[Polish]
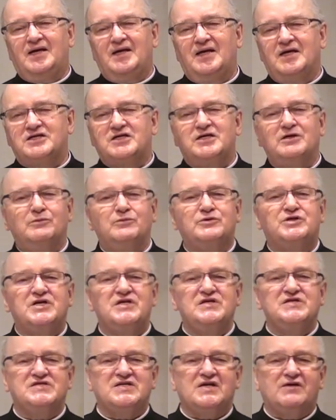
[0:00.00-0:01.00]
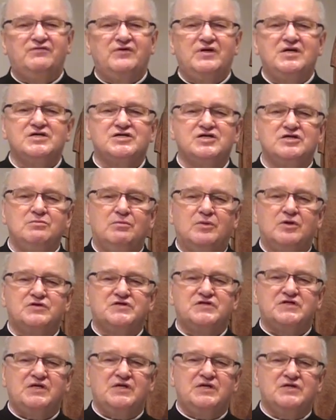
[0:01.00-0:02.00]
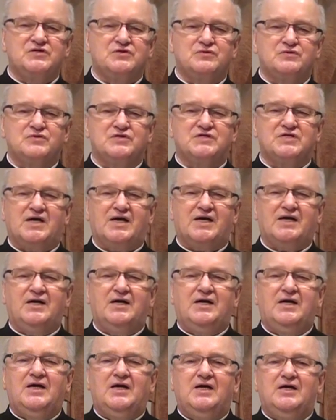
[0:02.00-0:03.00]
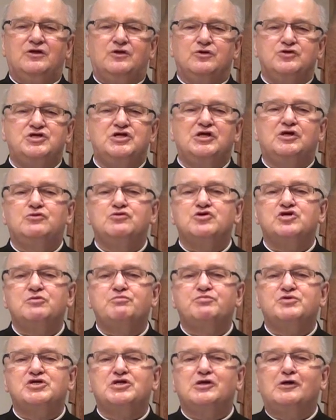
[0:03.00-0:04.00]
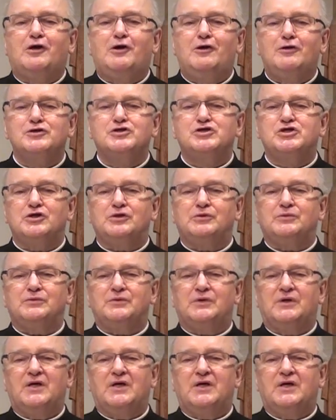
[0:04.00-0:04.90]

Jeśli uczeń zawierzy mocy Jezusa, to ci, którzy przychodzą,